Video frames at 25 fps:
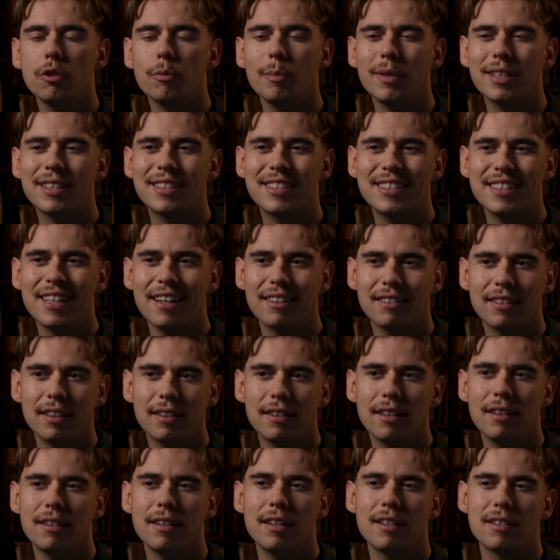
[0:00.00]
têm uma certa
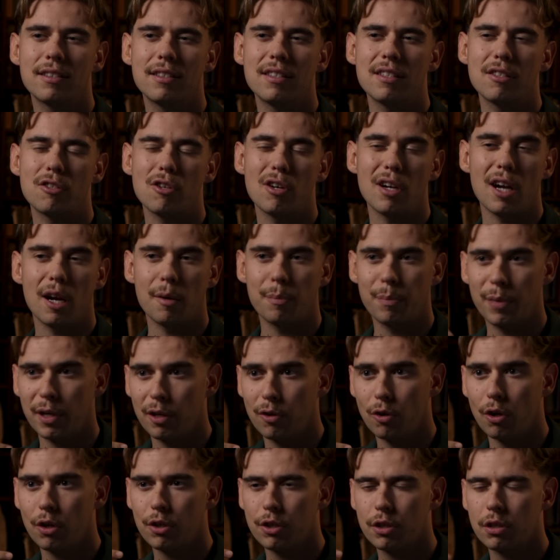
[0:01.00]
tendência de olhar para
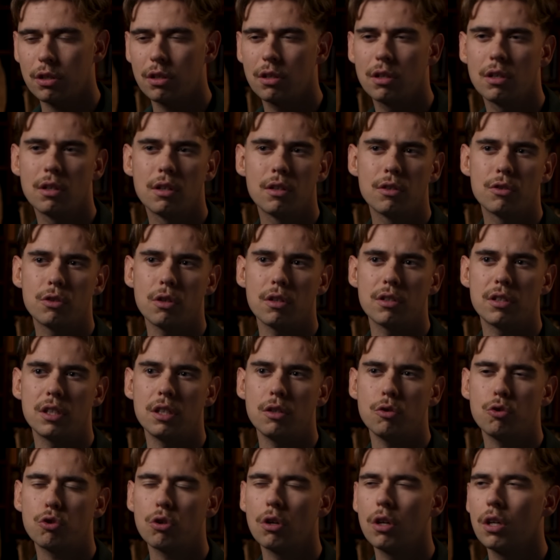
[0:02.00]
nós,
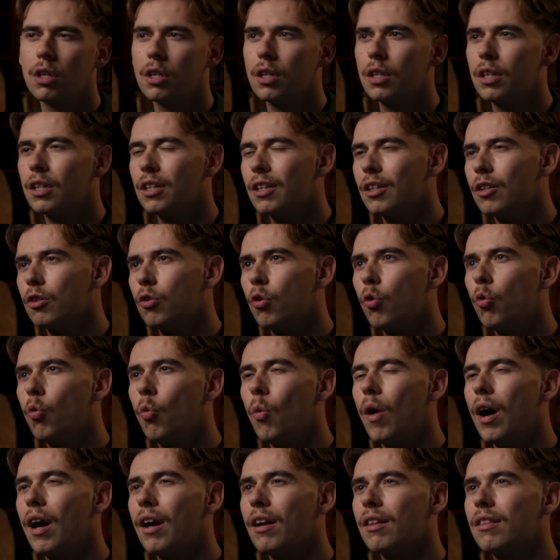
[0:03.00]
sozinhos, com
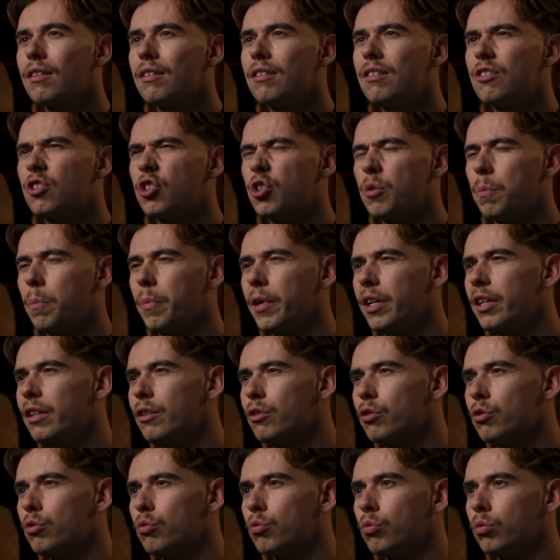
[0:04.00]
um ar de
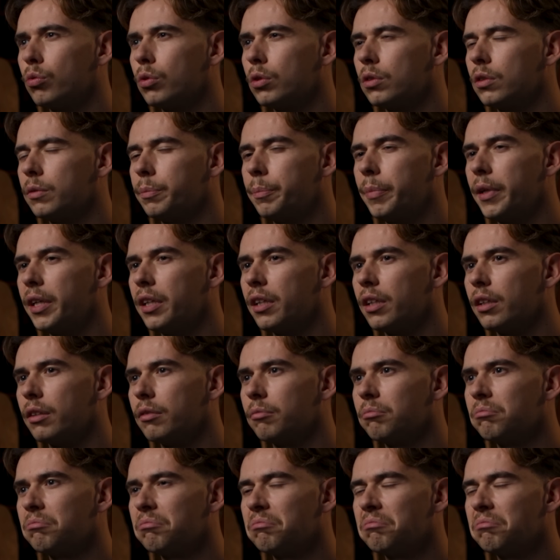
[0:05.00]
desprezo ou de pena.